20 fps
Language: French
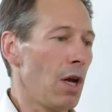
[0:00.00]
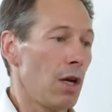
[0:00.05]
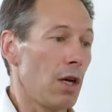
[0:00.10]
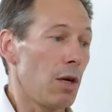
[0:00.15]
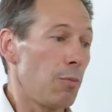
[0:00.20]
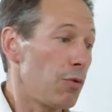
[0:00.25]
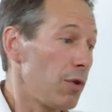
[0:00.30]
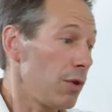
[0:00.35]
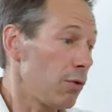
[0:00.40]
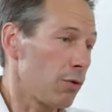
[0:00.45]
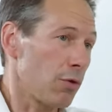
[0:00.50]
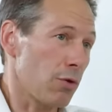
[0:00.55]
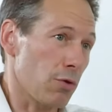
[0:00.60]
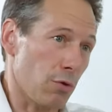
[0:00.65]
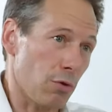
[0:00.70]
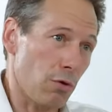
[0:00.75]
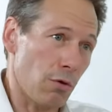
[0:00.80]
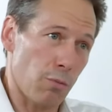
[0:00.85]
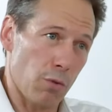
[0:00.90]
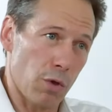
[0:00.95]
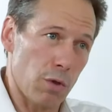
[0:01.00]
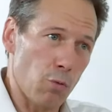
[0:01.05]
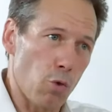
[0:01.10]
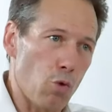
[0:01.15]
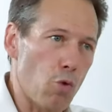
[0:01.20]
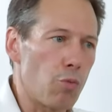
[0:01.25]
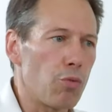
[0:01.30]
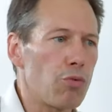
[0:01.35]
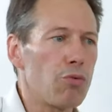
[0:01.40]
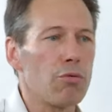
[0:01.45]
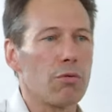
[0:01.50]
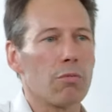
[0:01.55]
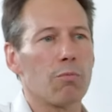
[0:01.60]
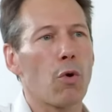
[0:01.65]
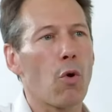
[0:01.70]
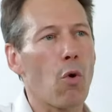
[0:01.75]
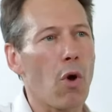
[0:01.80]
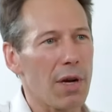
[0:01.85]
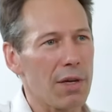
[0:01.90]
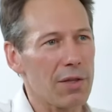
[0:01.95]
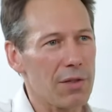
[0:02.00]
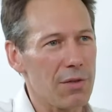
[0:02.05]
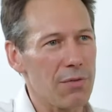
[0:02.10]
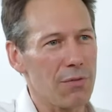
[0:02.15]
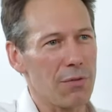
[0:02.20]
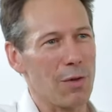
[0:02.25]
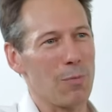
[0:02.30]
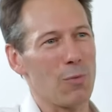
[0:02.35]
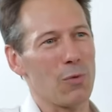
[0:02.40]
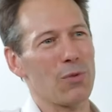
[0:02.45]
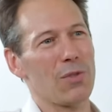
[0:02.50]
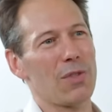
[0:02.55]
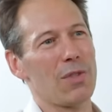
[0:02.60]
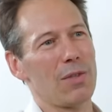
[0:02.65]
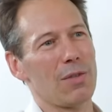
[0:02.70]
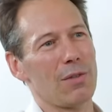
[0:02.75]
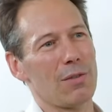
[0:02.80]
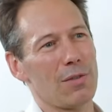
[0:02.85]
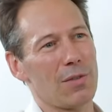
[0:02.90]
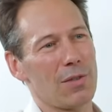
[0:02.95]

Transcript: Et puis, de temps en temps, on peut être beaucoup plus proactif, comme on dit, euh,